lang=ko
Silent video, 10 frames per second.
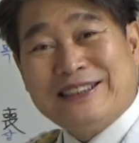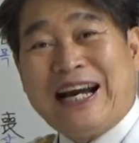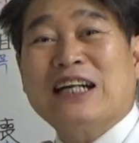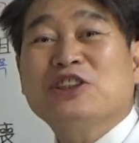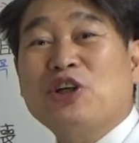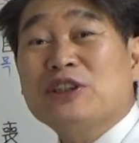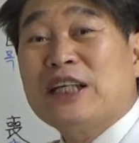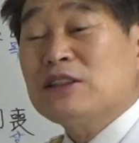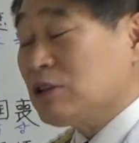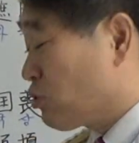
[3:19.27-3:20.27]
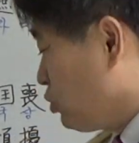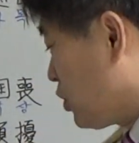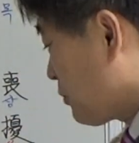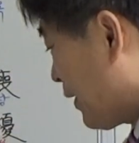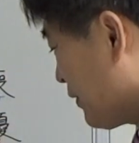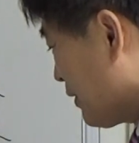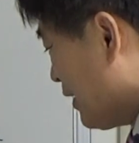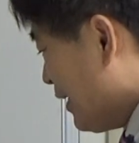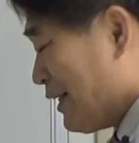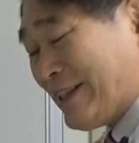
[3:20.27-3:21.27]
장정이란 뜻도 있지만
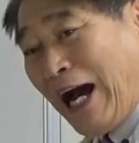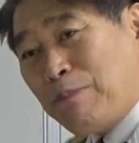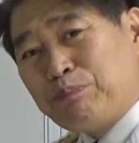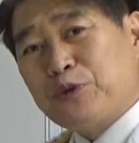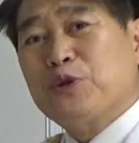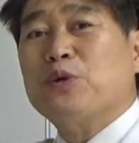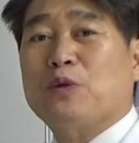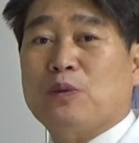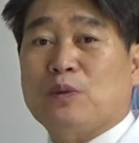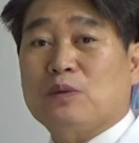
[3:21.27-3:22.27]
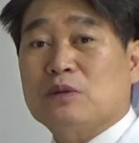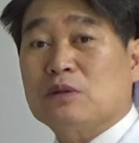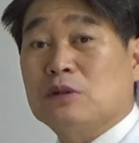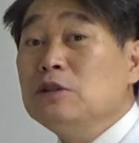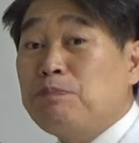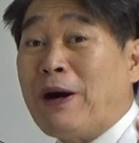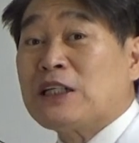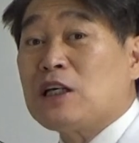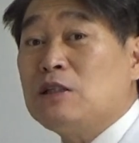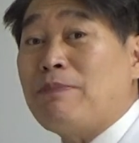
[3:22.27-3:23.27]
남쪽 그
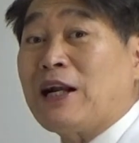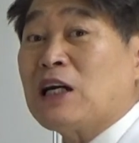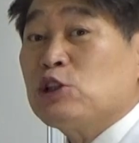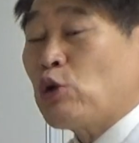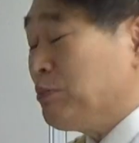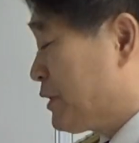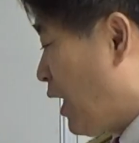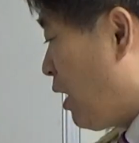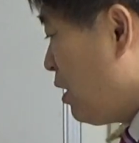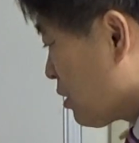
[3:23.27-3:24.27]
방향을 말하기도 합니다.